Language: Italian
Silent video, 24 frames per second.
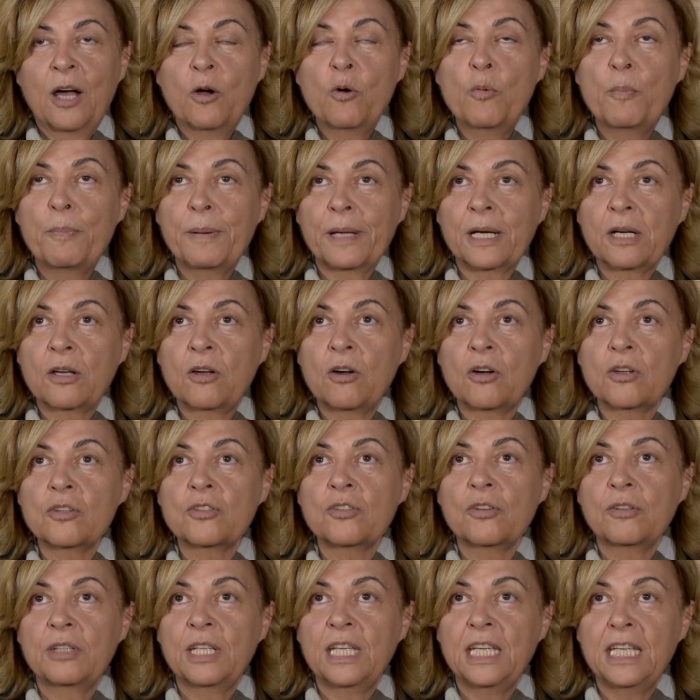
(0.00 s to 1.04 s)
un
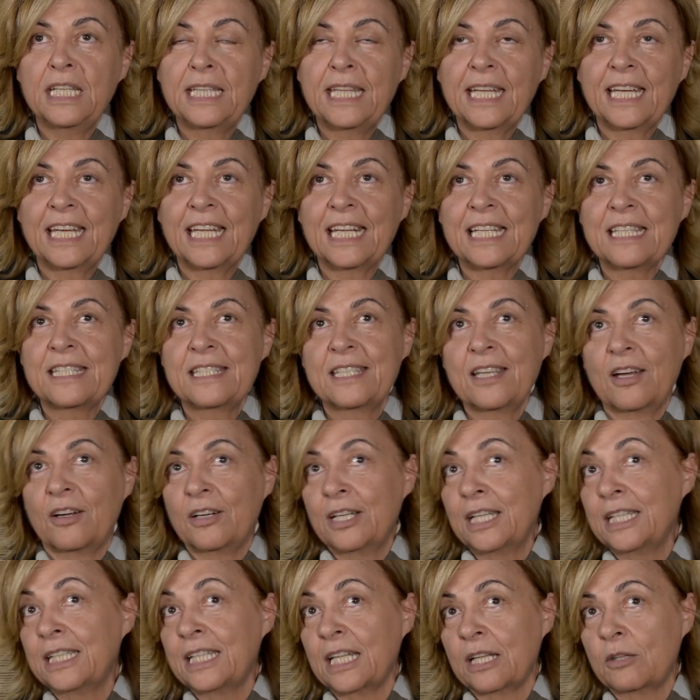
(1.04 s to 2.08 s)
percorso di
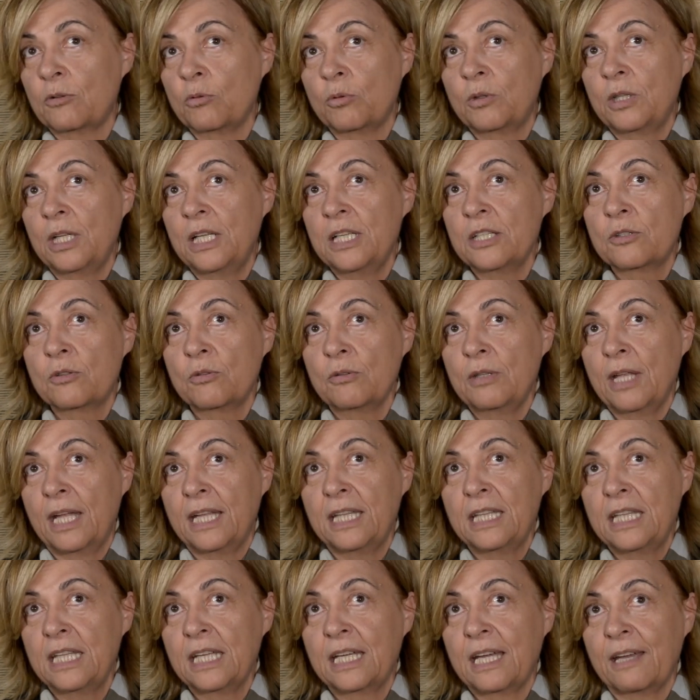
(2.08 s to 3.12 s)
integrazione tra tutti gli
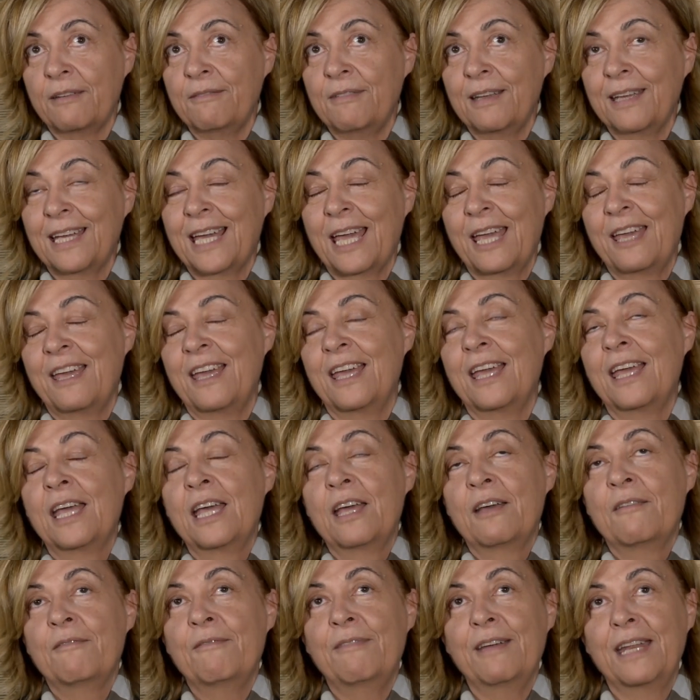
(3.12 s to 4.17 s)
studenti che, che
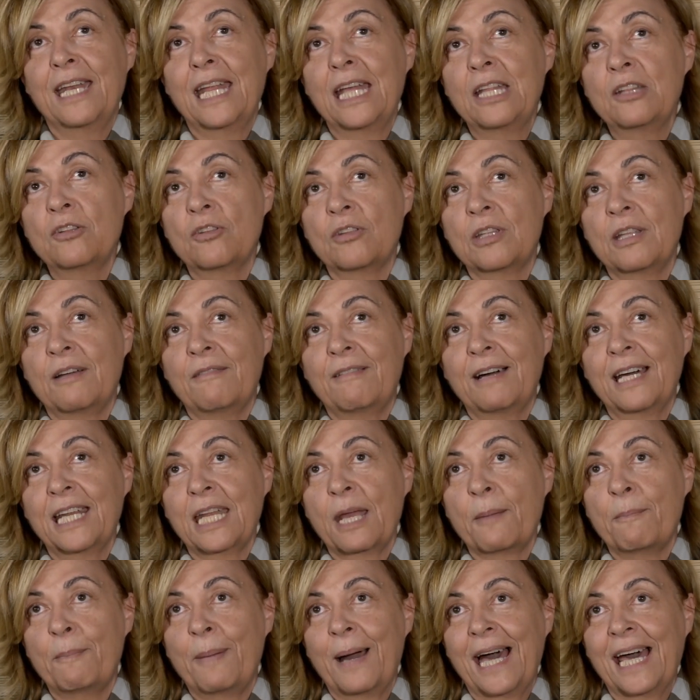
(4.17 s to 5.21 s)
venendo da
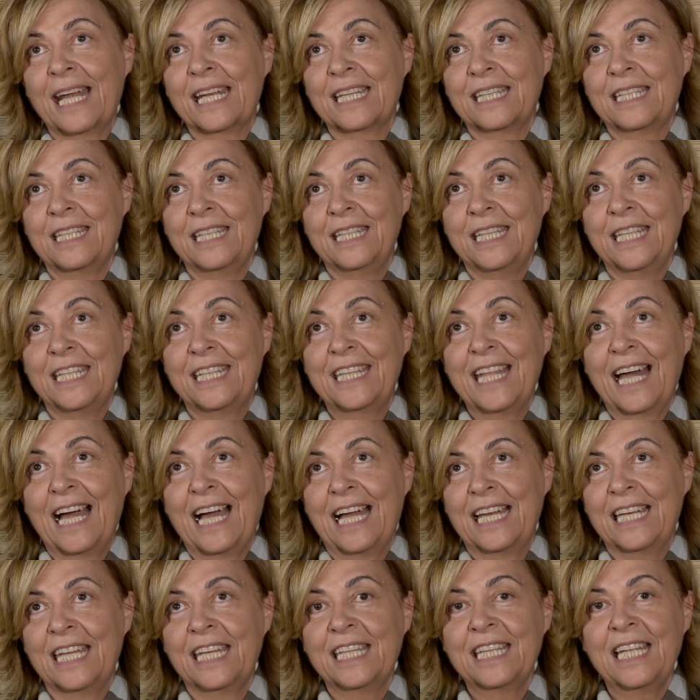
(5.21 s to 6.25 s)
varie parti
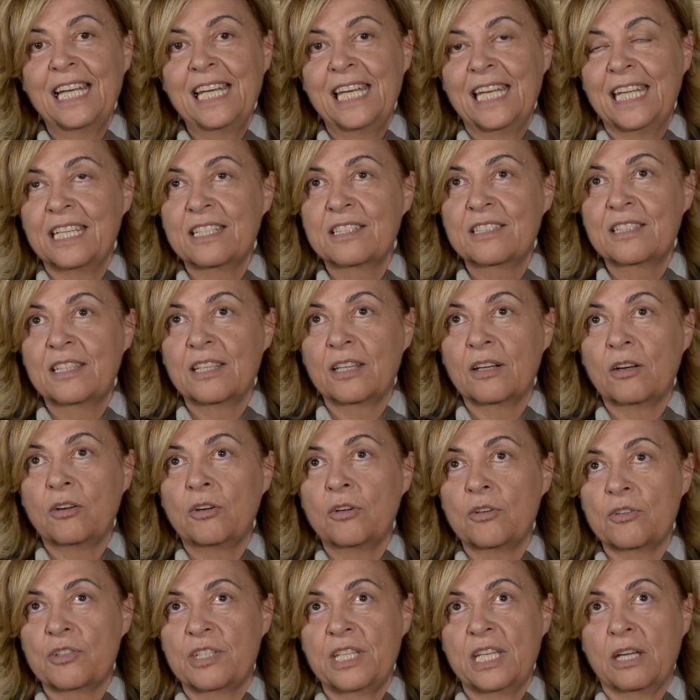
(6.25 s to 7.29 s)
d'Italia e
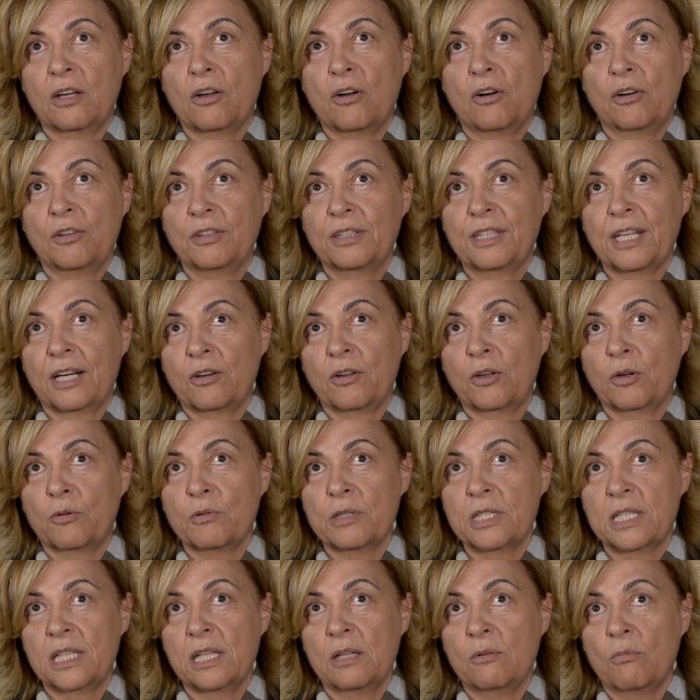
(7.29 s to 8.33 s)
dall'estero si incontrano in
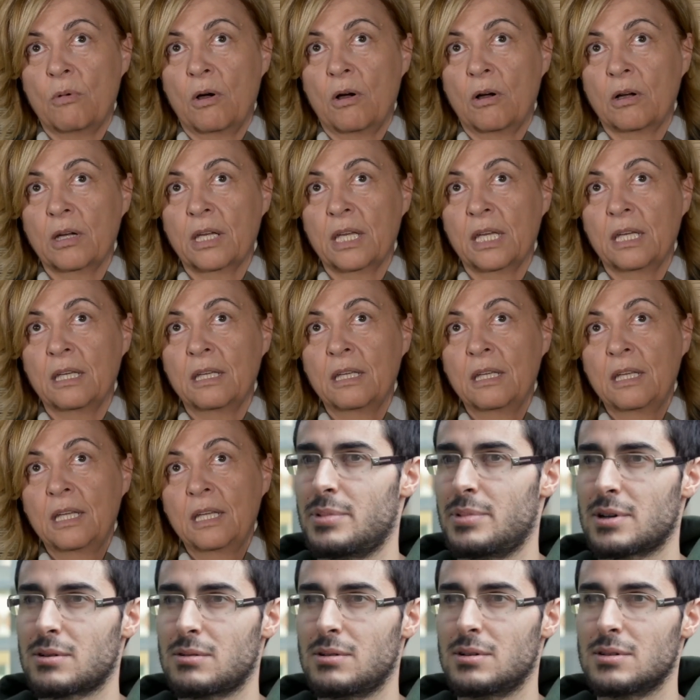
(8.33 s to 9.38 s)
questi luoghi.
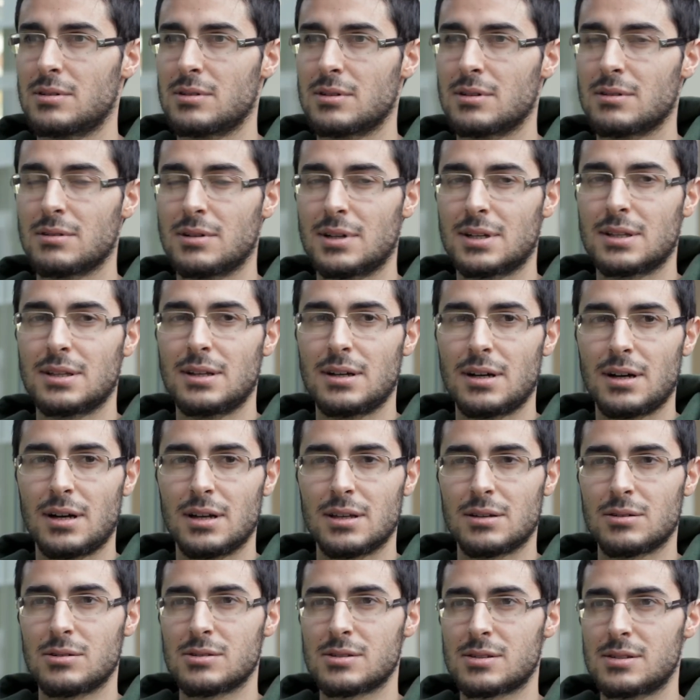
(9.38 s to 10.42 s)
Per quanto riguarda
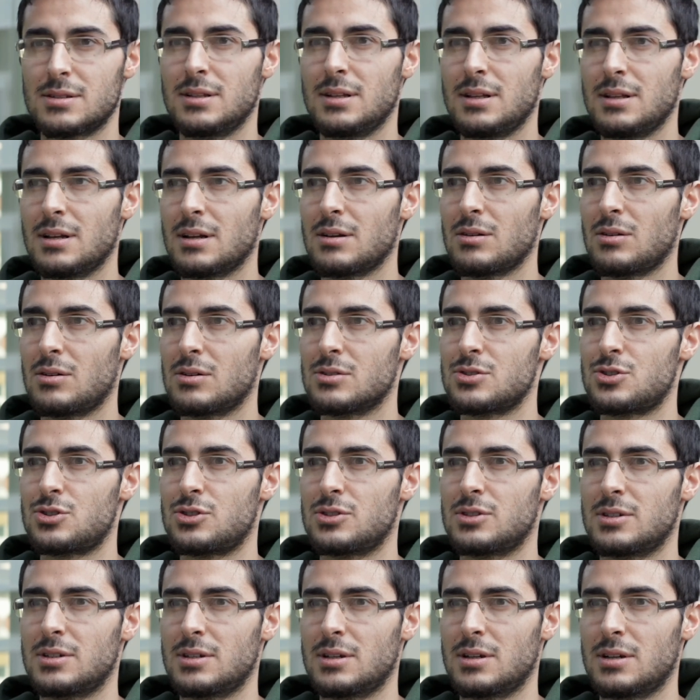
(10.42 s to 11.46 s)
i costi degli
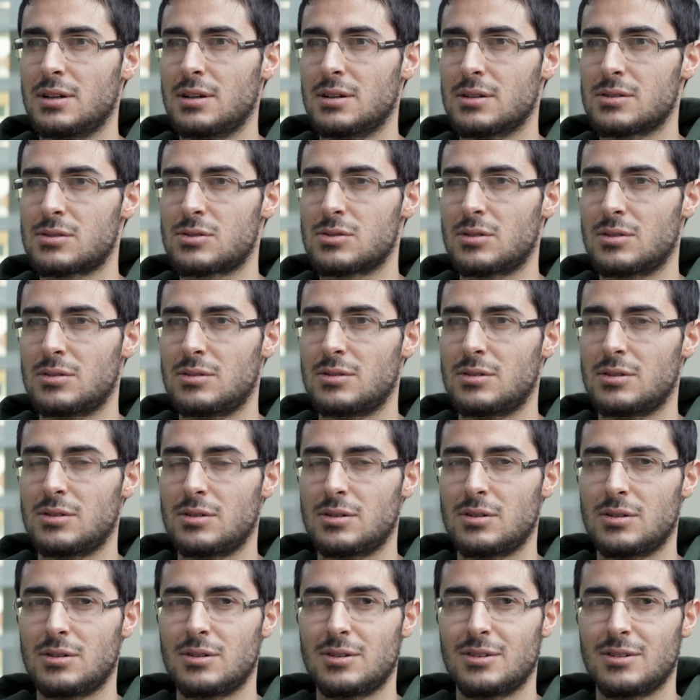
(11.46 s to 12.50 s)
alloggi eh,
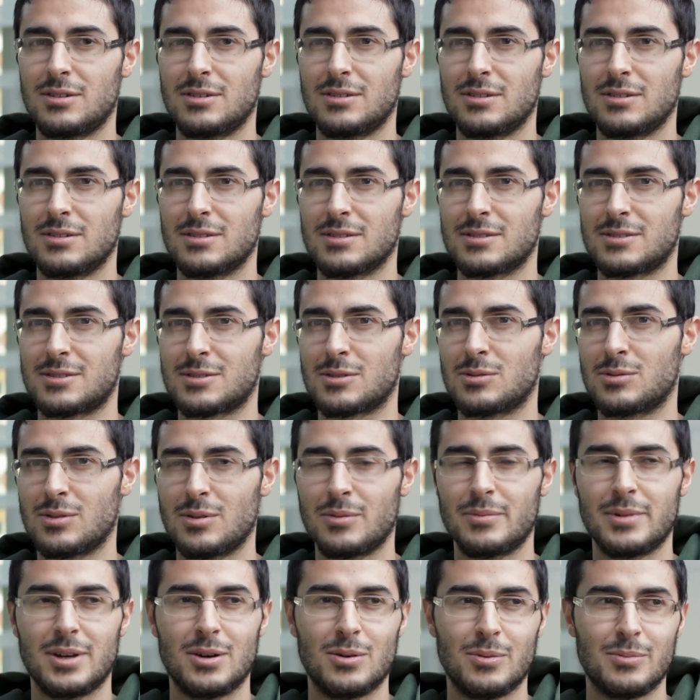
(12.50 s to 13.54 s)
sono
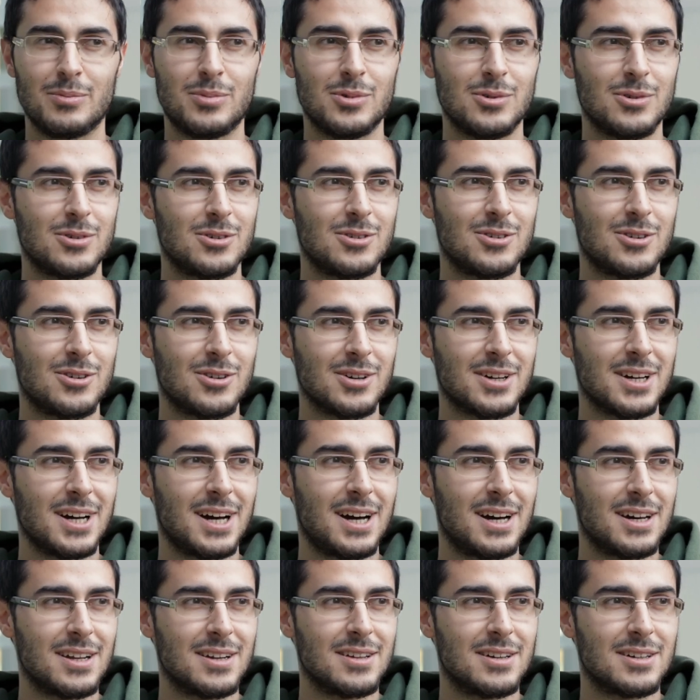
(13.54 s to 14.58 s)
secondo me un po'
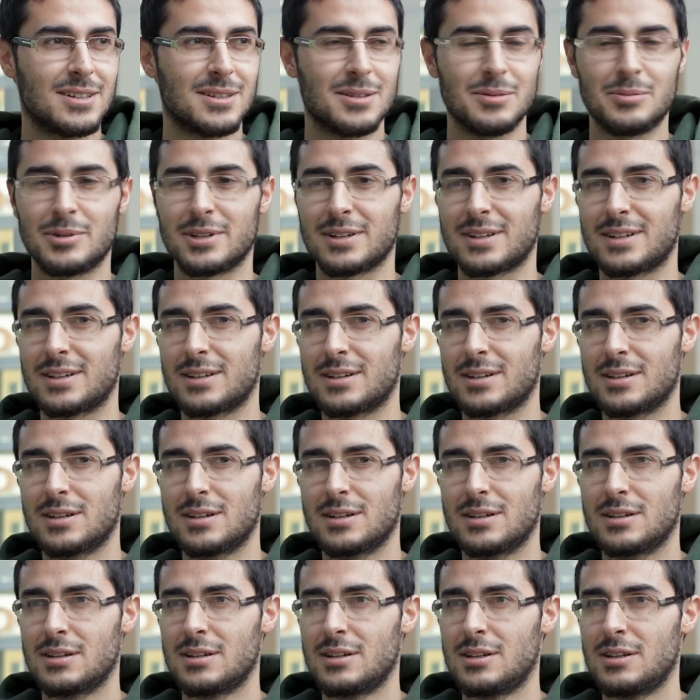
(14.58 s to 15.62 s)
cari anche
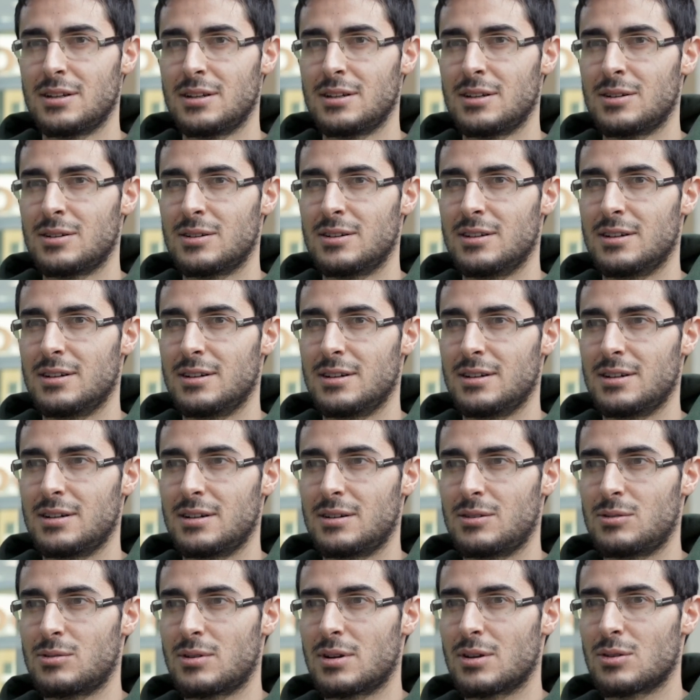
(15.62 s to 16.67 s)
perché
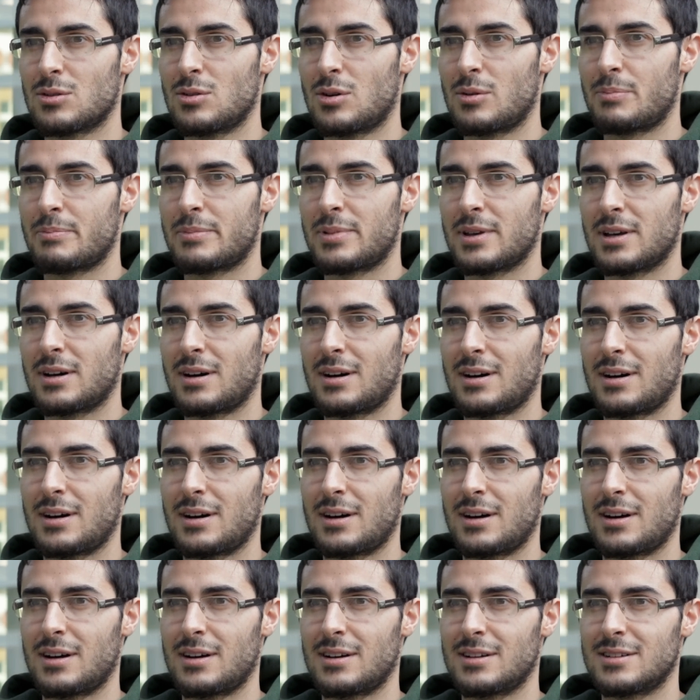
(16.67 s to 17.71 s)
eh, una
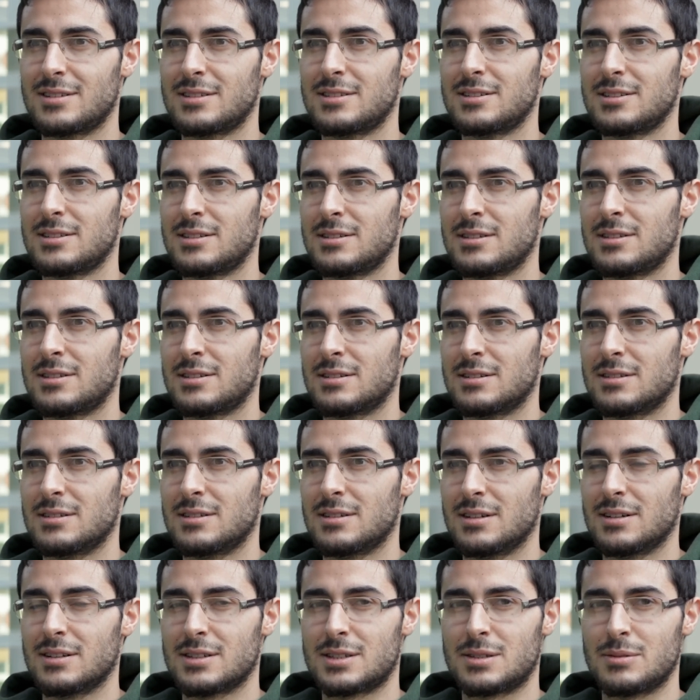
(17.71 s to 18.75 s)
doppia
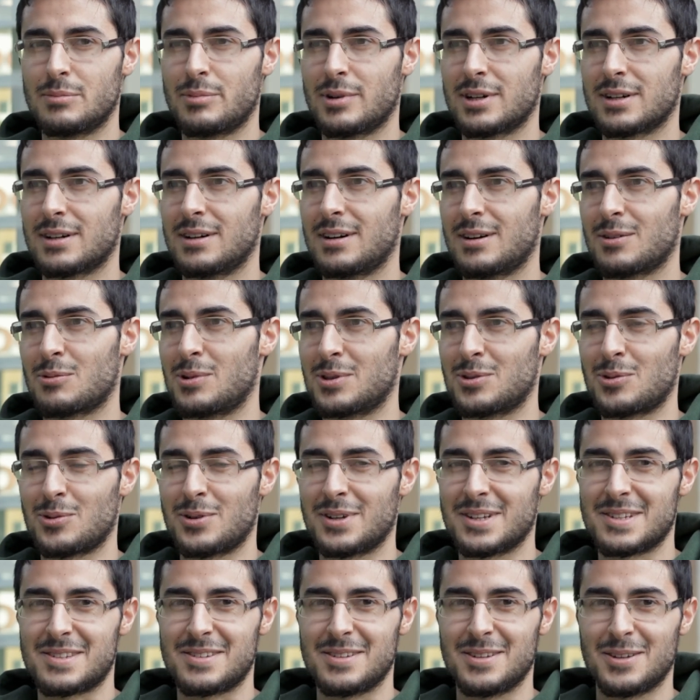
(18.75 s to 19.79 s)
eh, si paga quanto
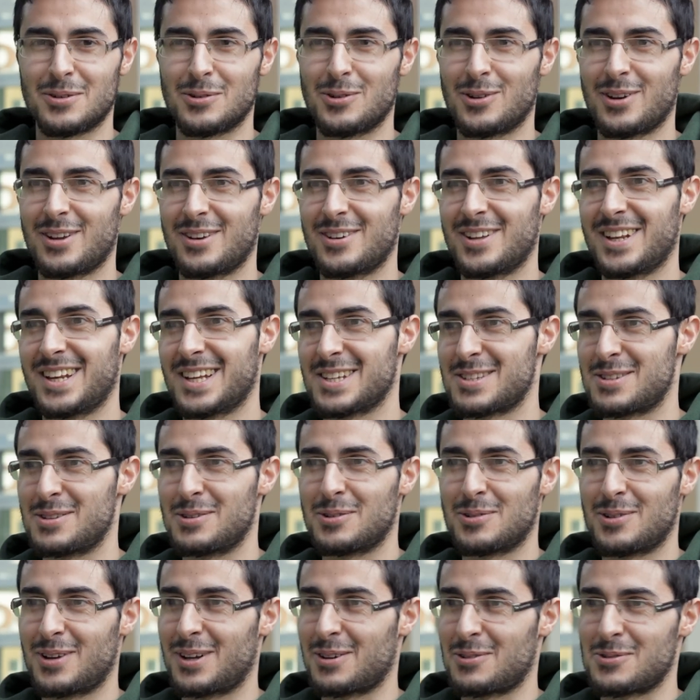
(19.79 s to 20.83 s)
una singola e la
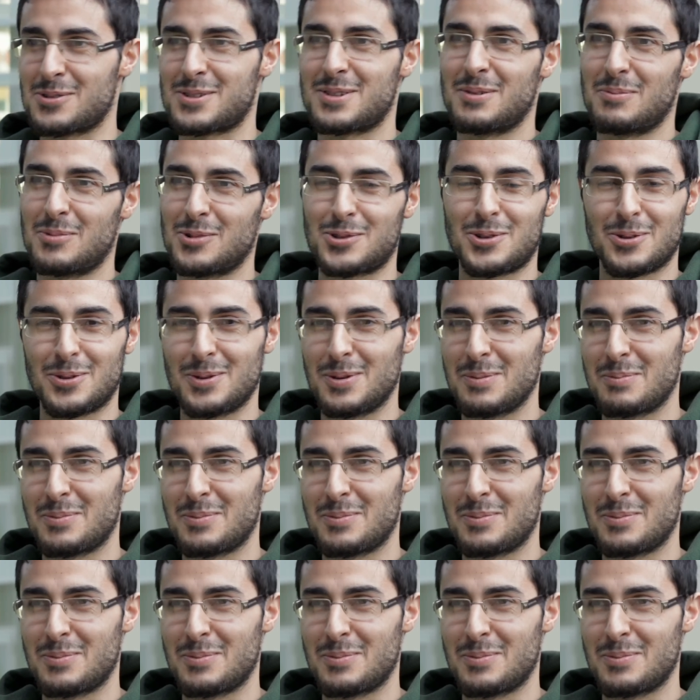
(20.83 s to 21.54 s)
singola costa molto di